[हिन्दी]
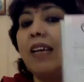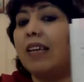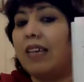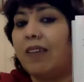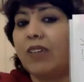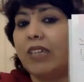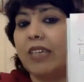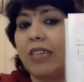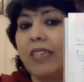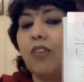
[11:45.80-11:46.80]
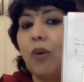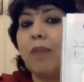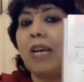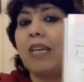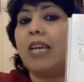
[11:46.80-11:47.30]
लिफ्ट करेक्टर जो
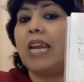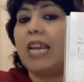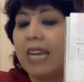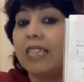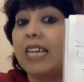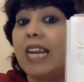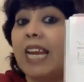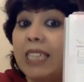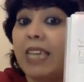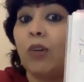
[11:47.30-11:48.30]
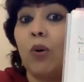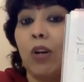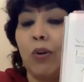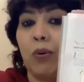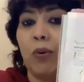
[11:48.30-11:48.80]
हमारी एजिंग को
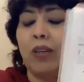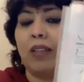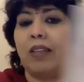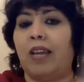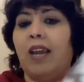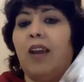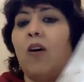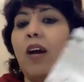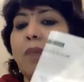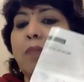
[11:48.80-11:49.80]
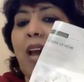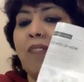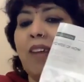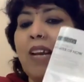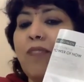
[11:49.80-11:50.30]
कंट्रोल करता है और ये
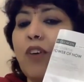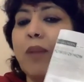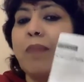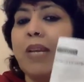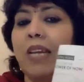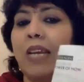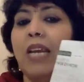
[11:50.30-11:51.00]
ब्लैक वाला फॉर मेन है